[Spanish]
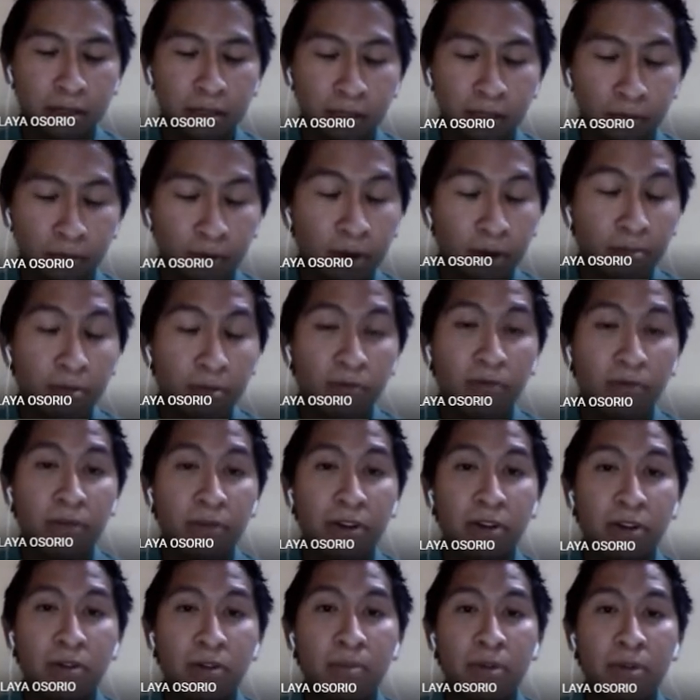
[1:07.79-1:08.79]
se vuelve un
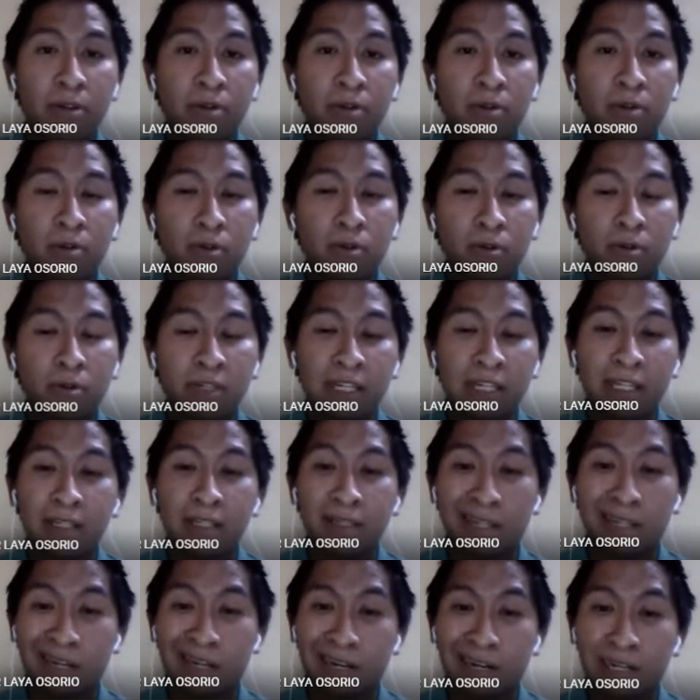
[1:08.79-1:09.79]
fenómeno
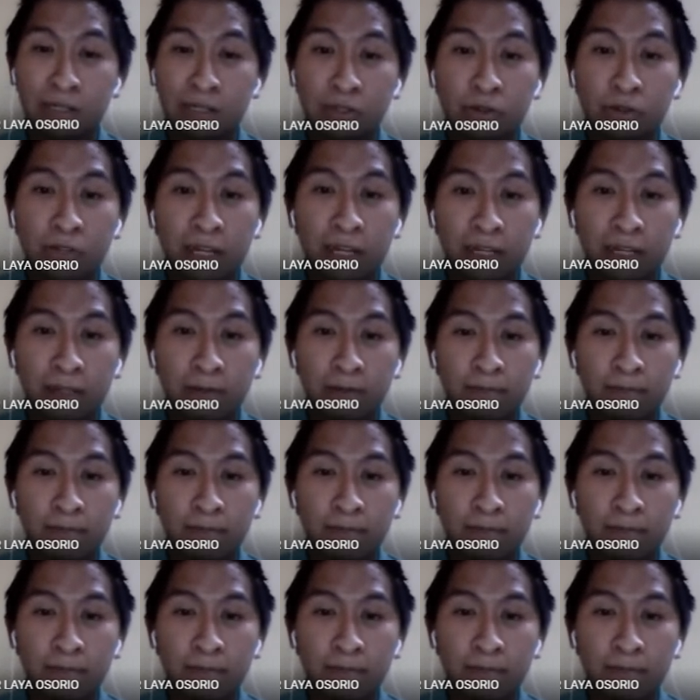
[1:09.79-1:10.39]
internacional,